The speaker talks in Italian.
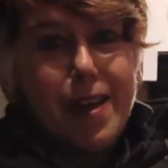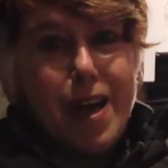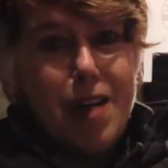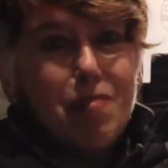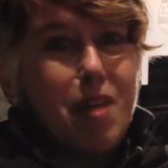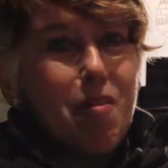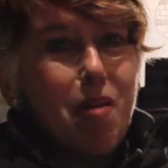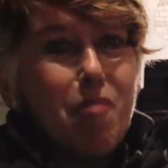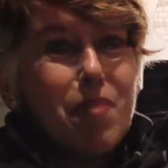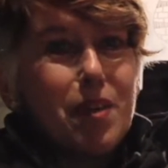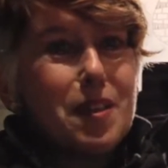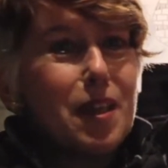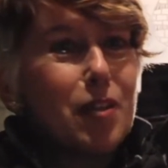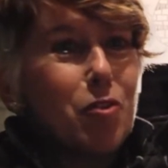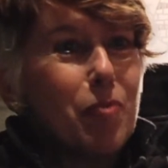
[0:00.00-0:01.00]
abbiamo
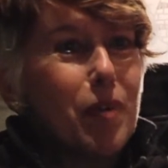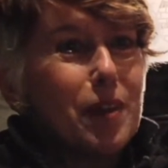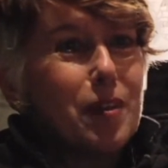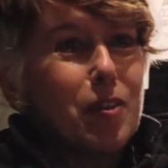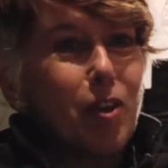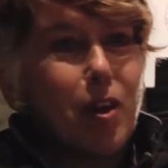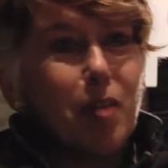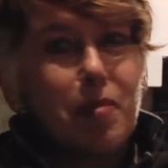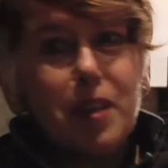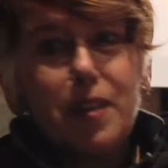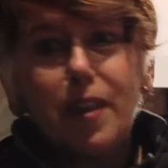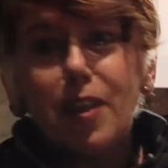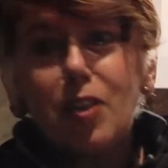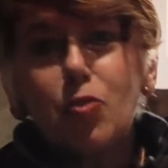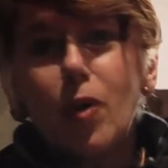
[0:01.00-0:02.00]
apprezzato
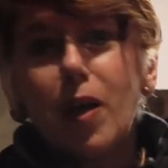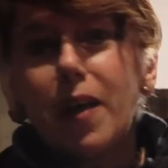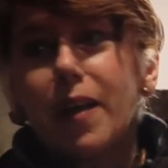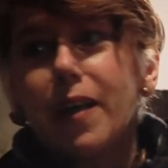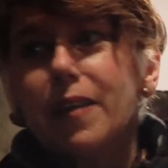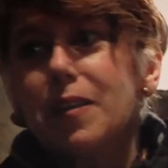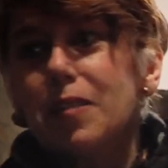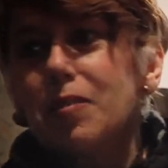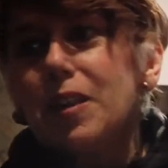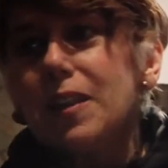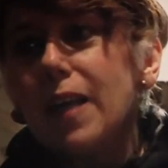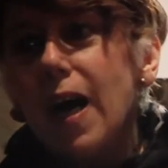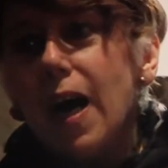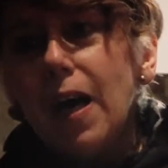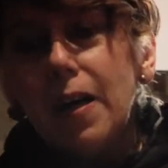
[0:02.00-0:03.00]
particolarmente la sua
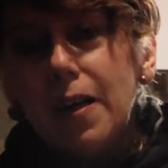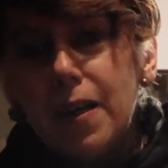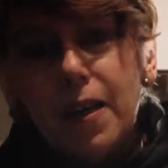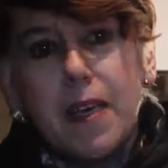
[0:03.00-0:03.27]
creatività.